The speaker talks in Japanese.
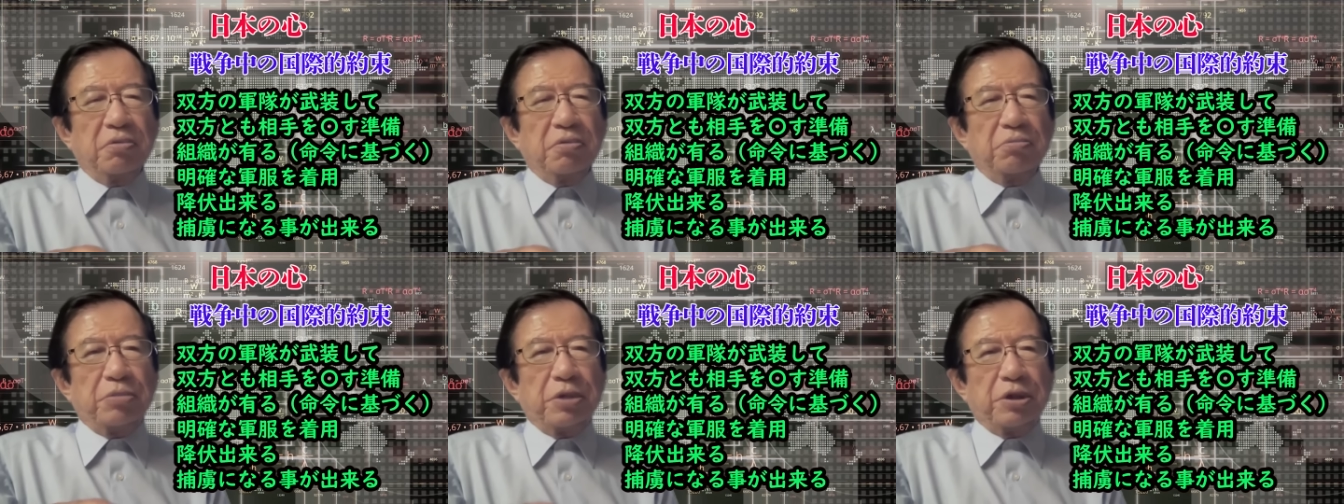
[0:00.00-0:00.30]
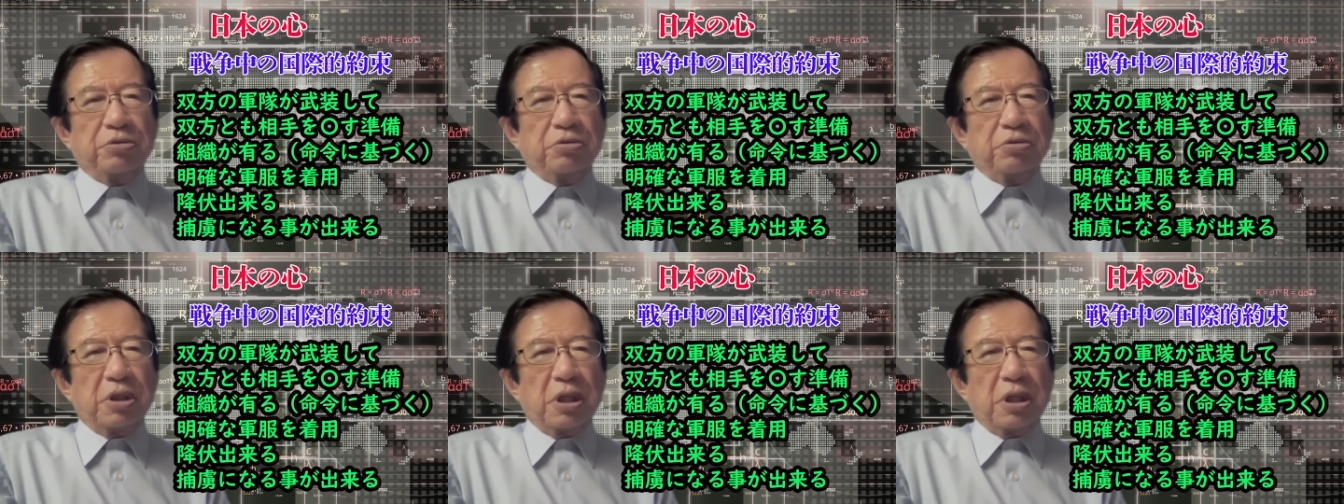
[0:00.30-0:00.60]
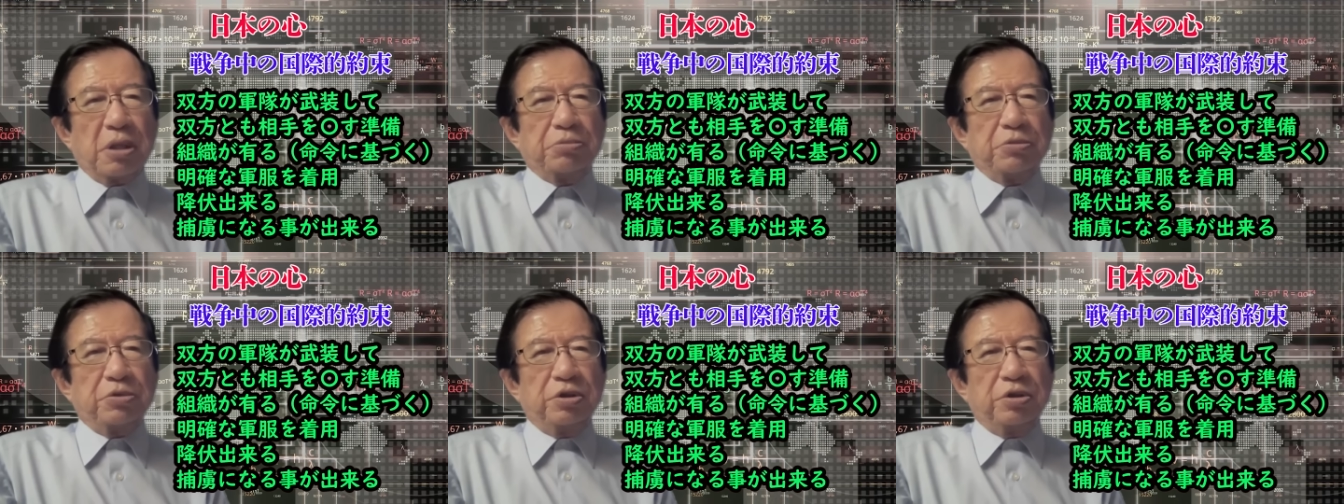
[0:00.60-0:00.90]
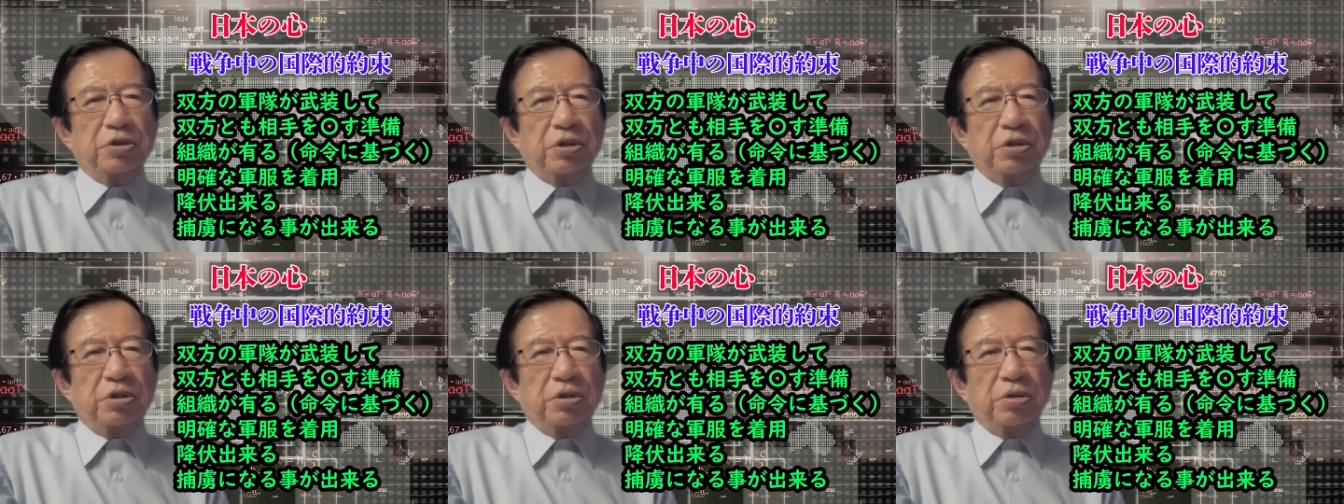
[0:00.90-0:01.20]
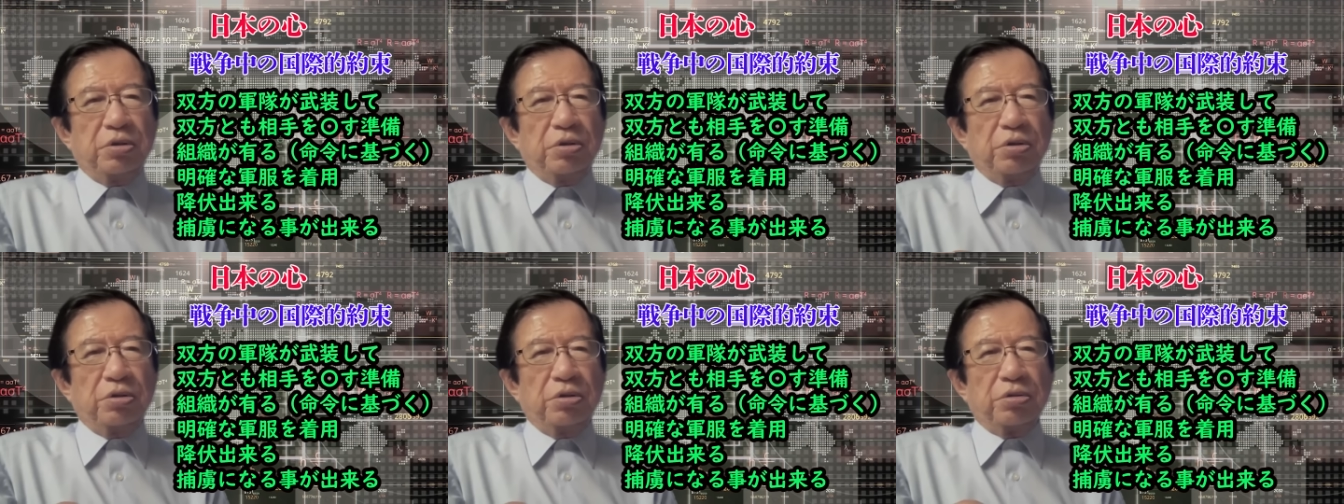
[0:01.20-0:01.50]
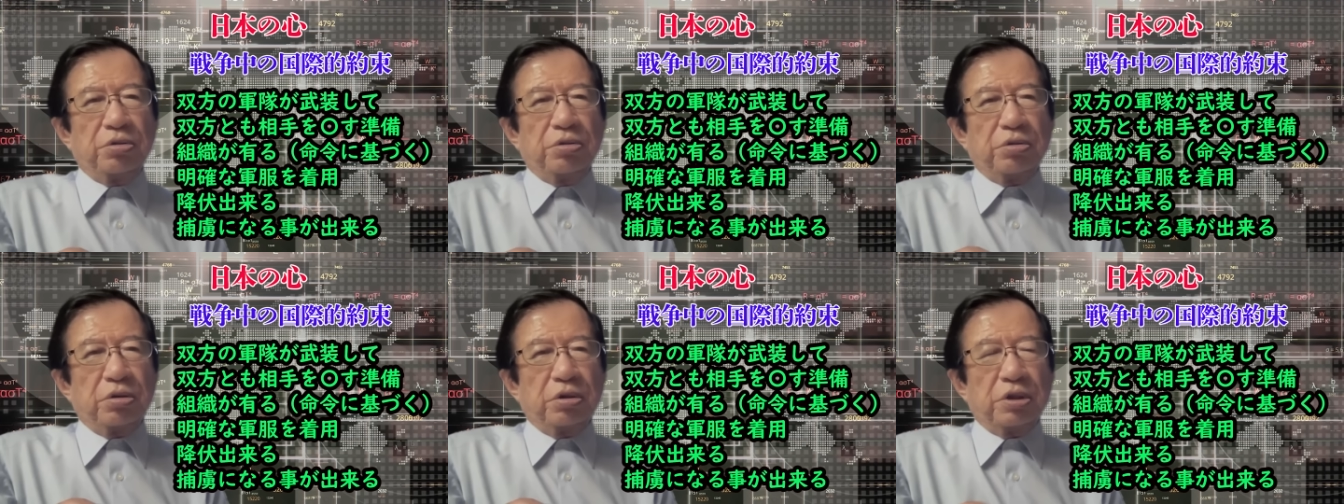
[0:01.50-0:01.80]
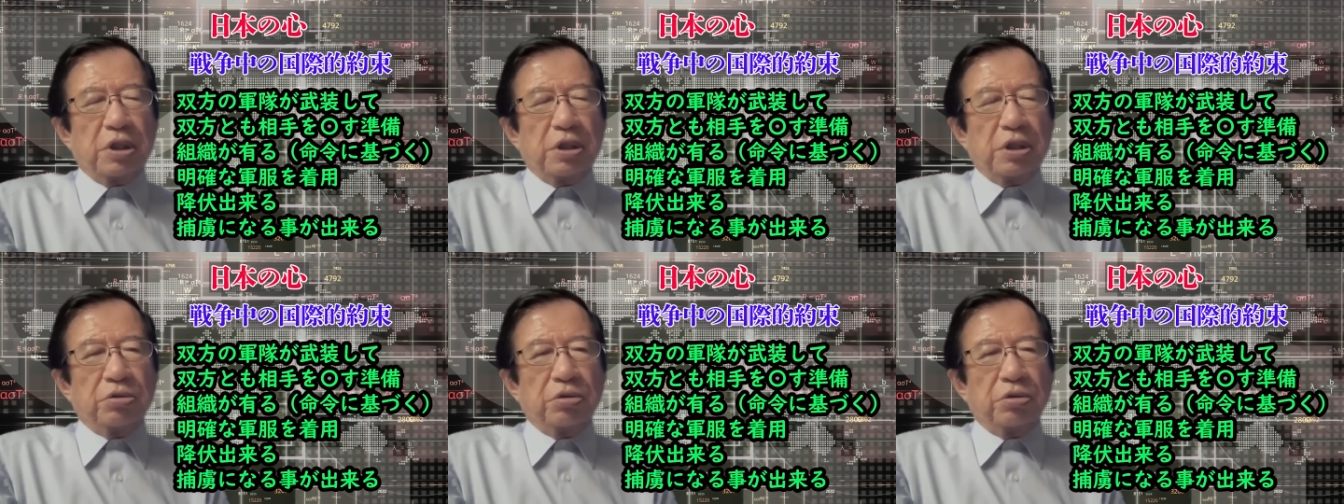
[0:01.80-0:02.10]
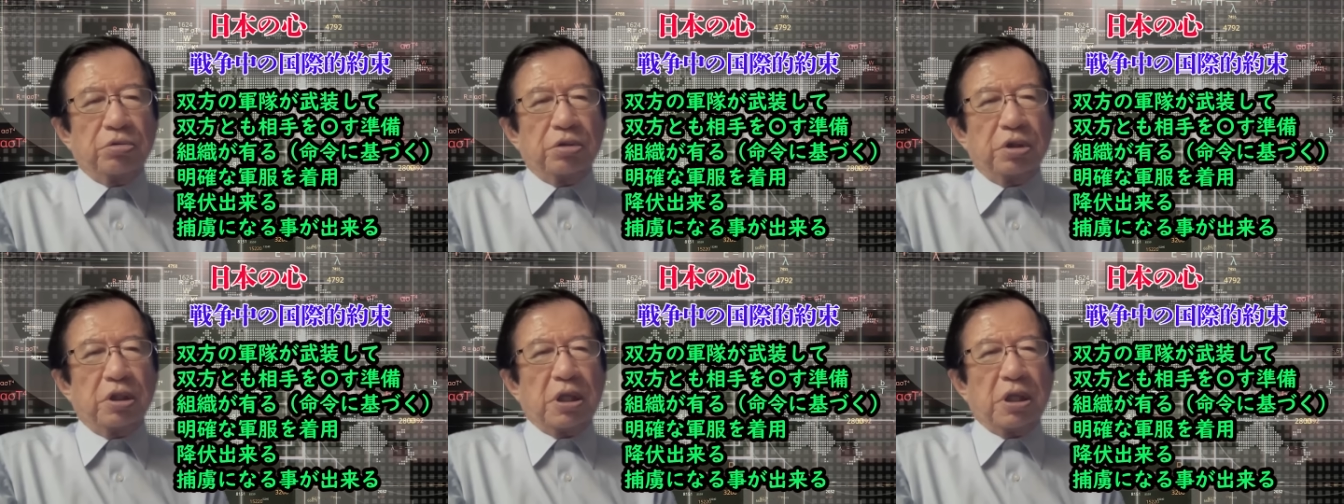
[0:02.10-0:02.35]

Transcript: ベトナムの戦争の時